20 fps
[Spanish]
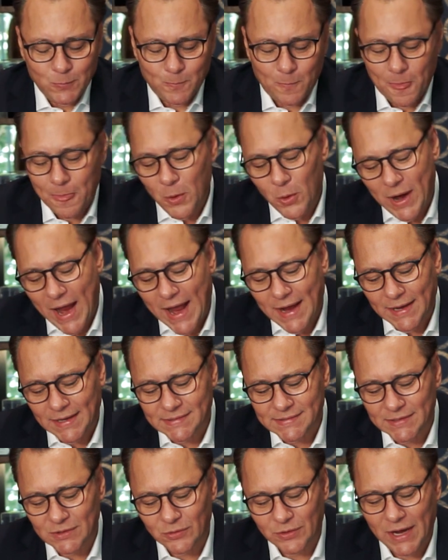No
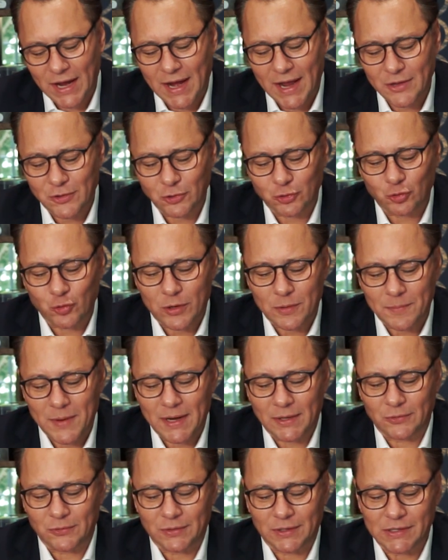caigas en lo que cayó tu
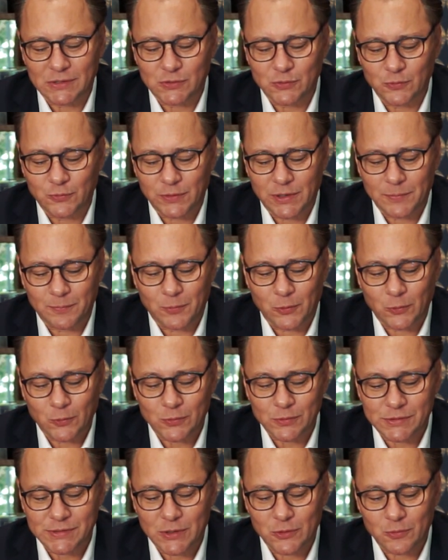hermano que sufre por
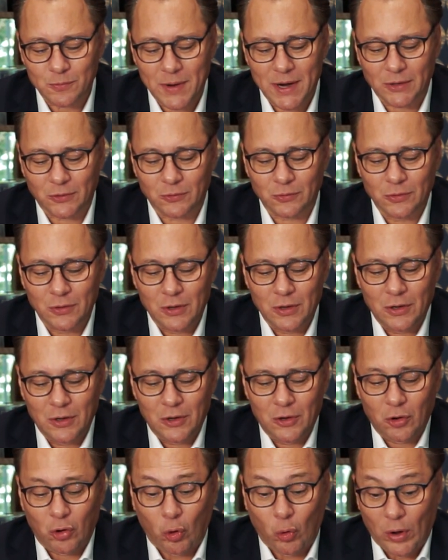un ser humano,
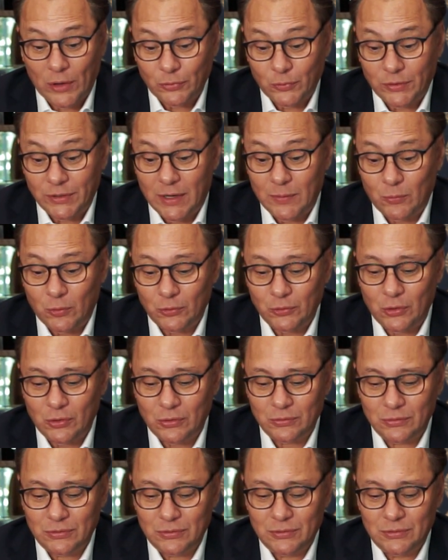cuando en el
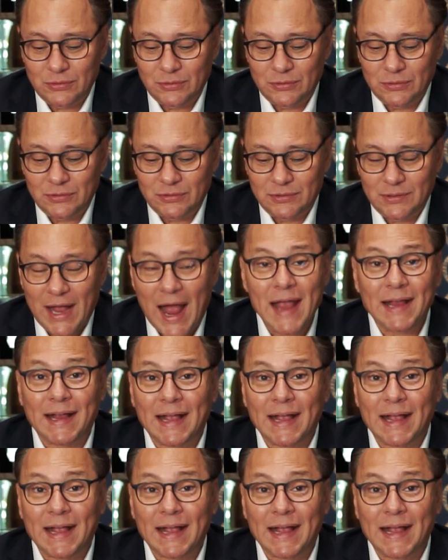mundo hay